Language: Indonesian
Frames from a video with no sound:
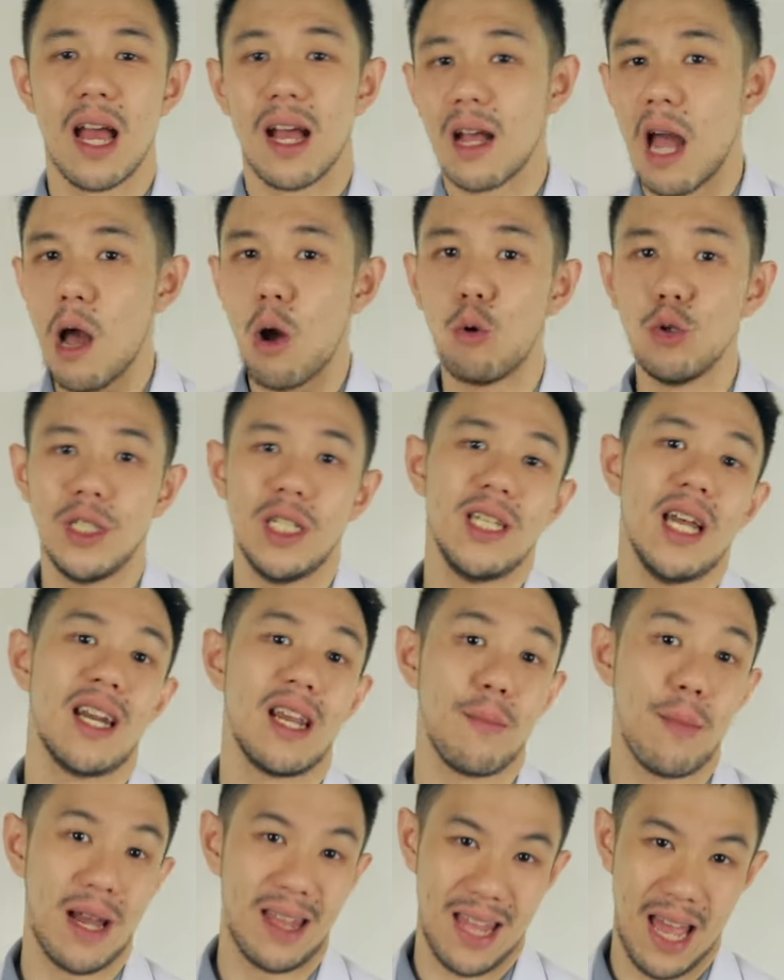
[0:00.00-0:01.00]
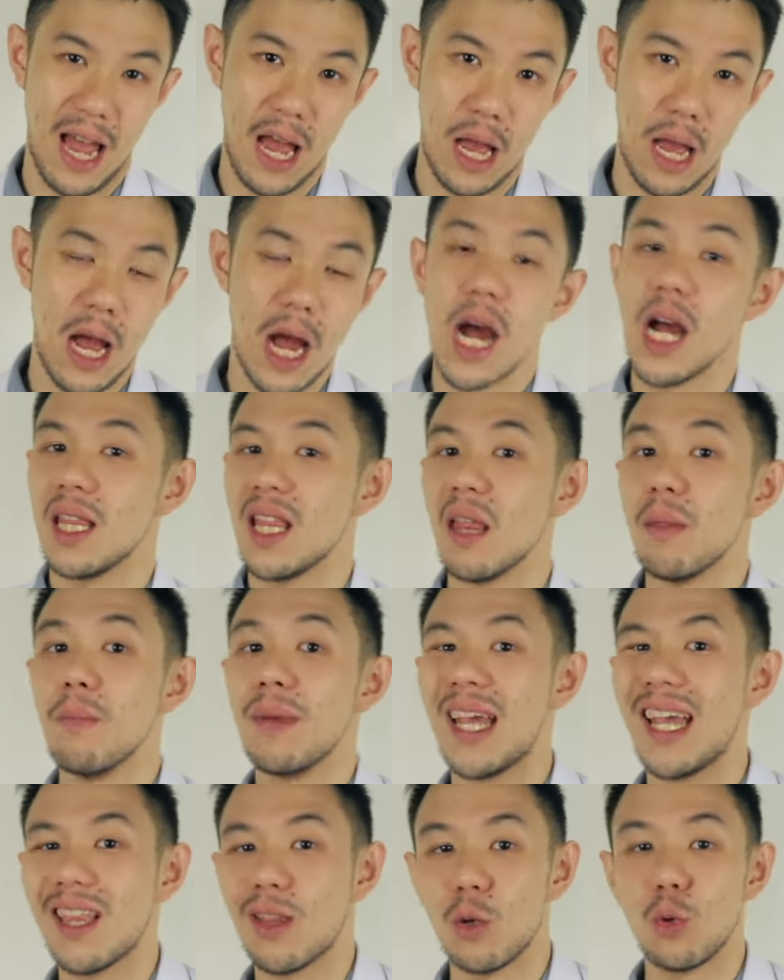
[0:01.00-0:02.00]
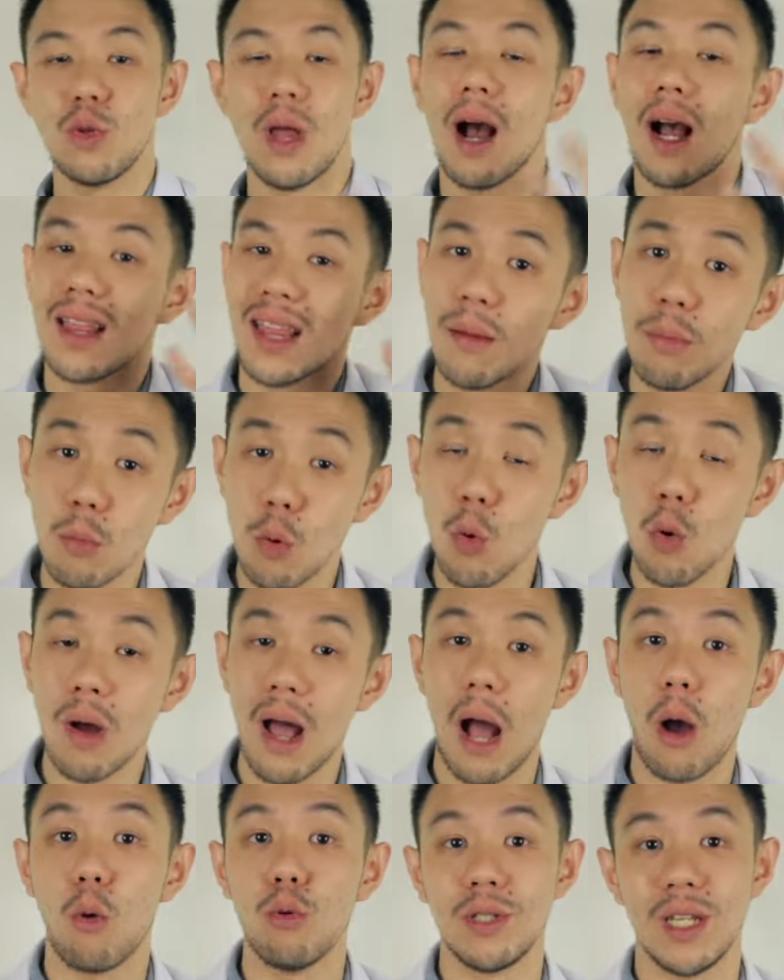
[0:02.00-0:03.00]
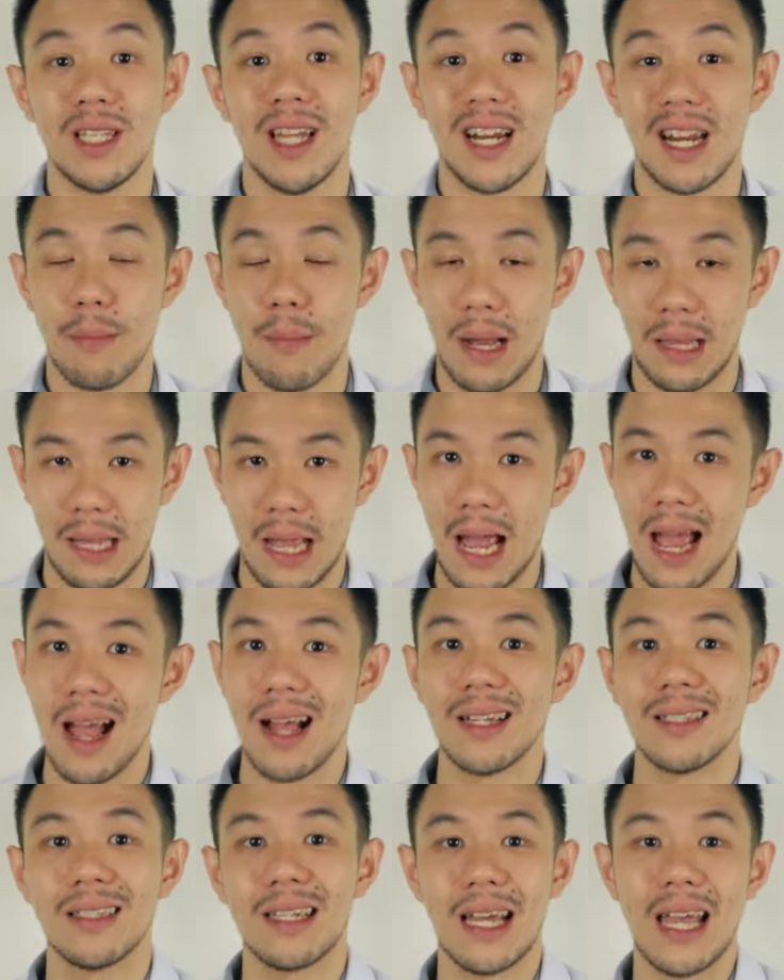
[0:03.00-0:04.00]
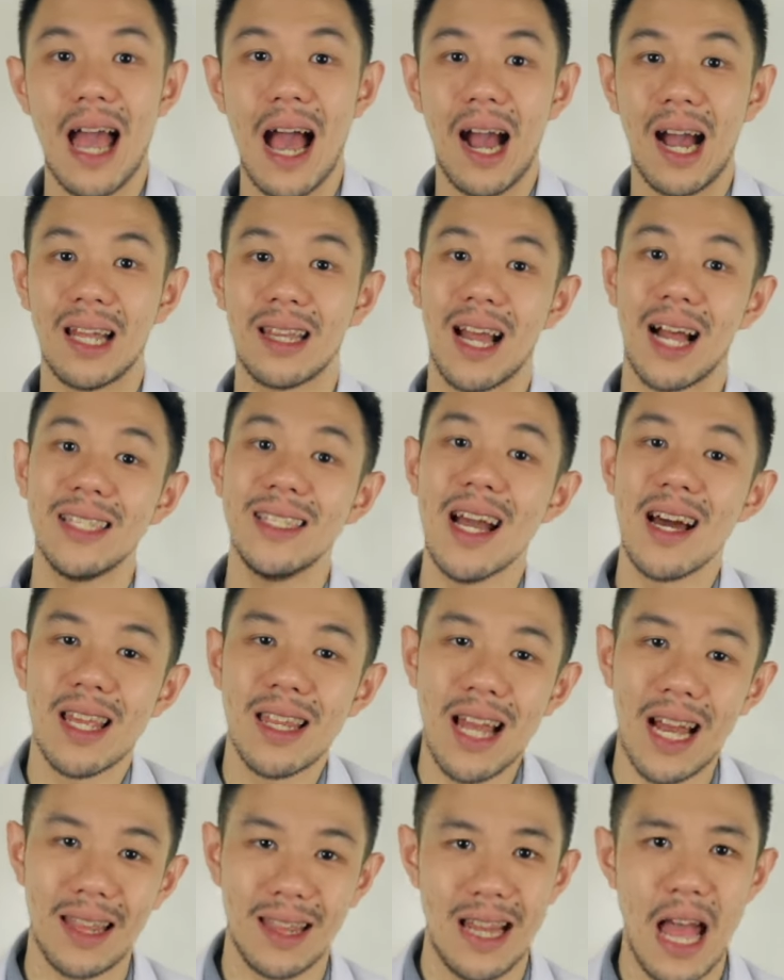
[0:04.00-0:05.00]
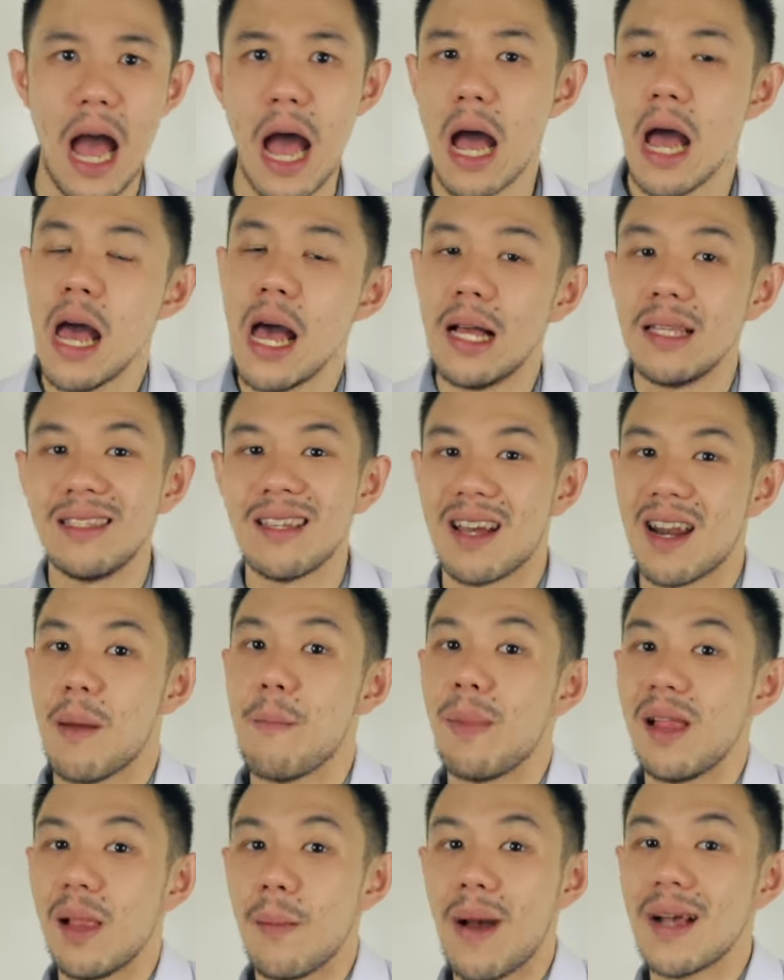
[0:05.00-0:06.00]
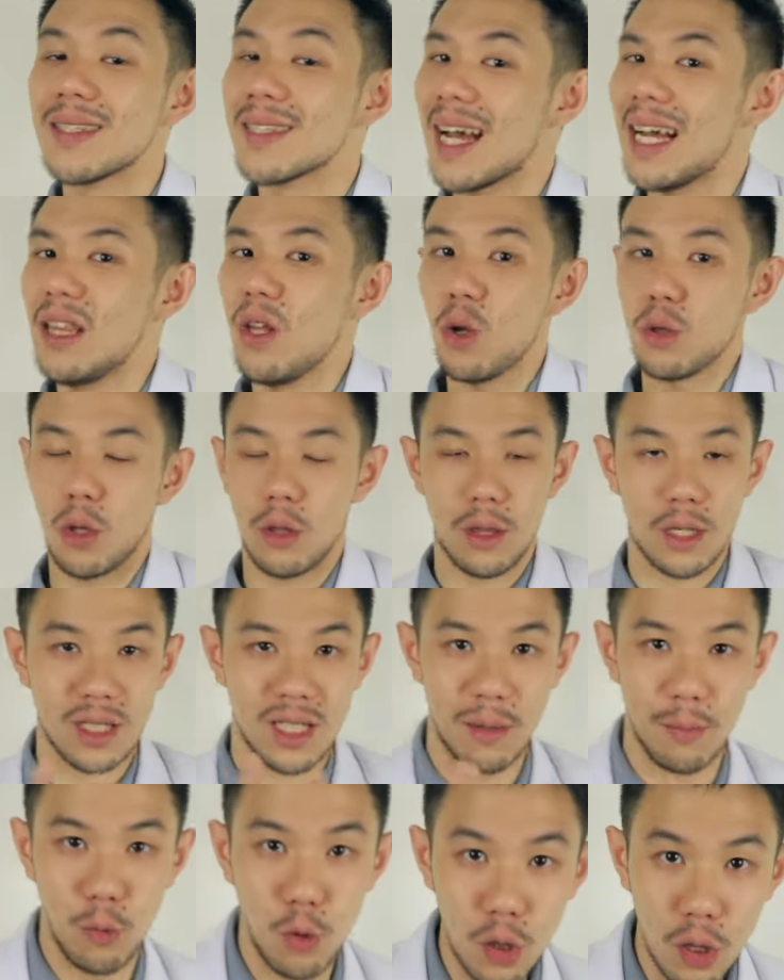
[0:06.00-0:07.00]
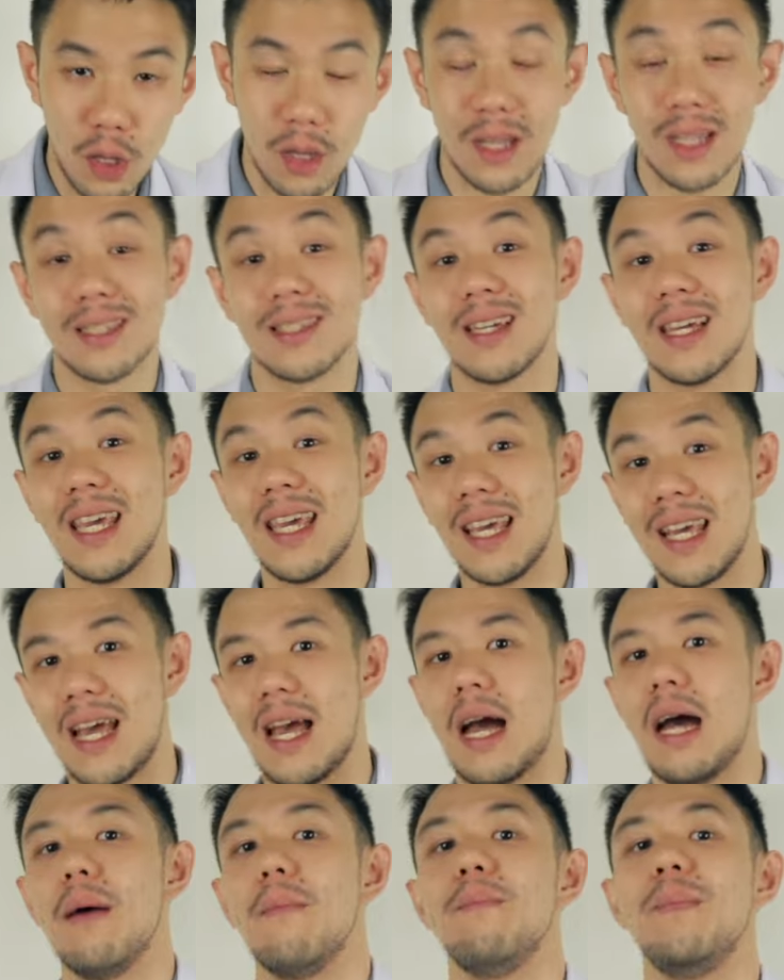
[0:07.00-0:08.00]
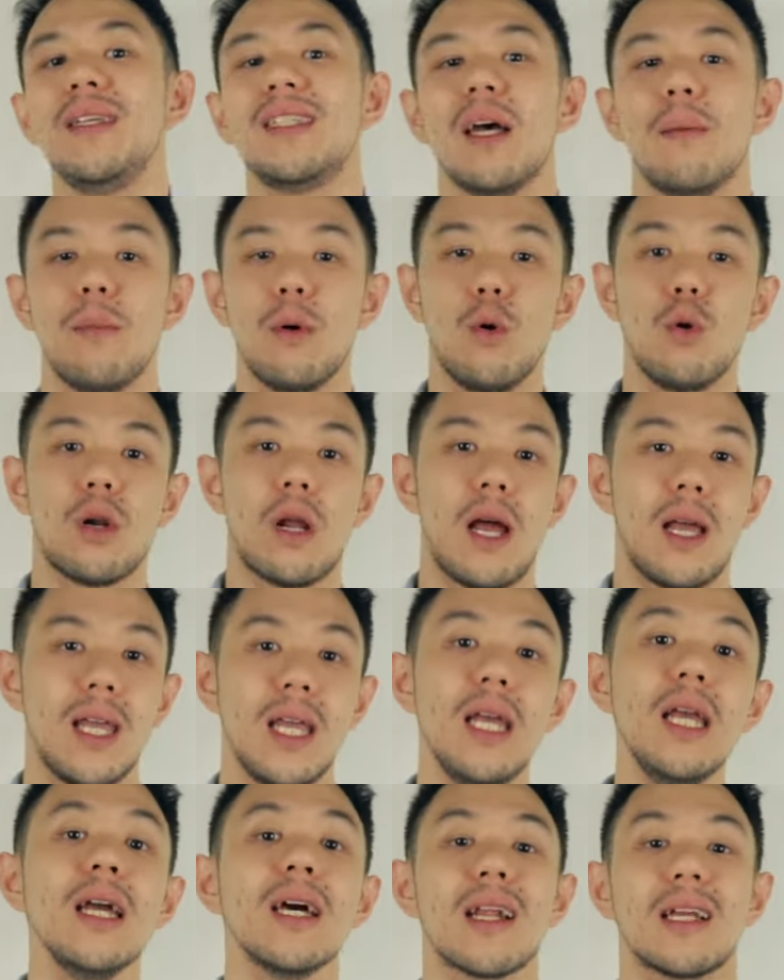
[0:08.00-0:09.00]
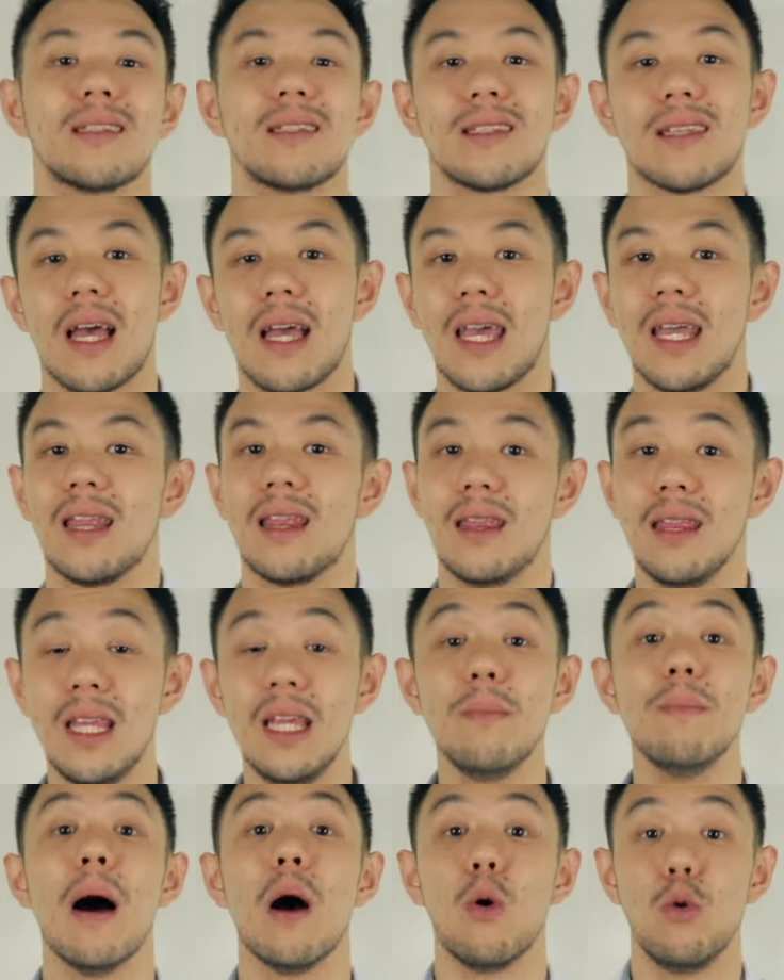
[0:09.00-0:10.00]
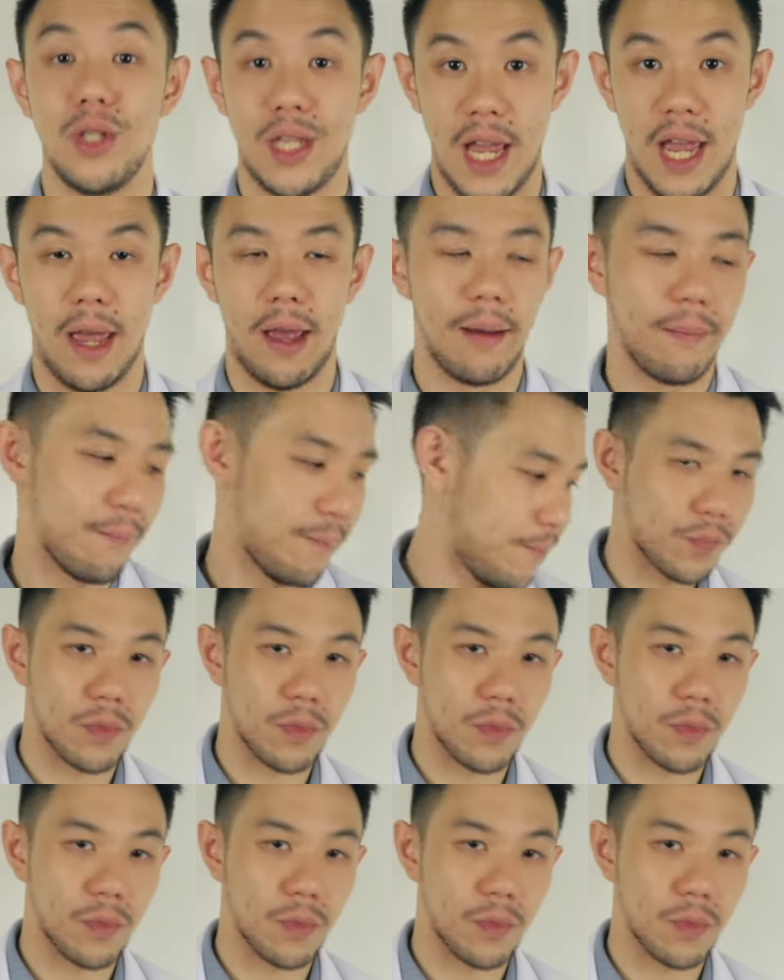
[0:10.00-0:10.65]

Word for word: kakunya dari mana dan begitu udah ketemu kakunya dari mana, saya akan ngajarin Anda cara melemaskan otot tersebut sehingga bisa mengurangi rasa sakit di bahunya.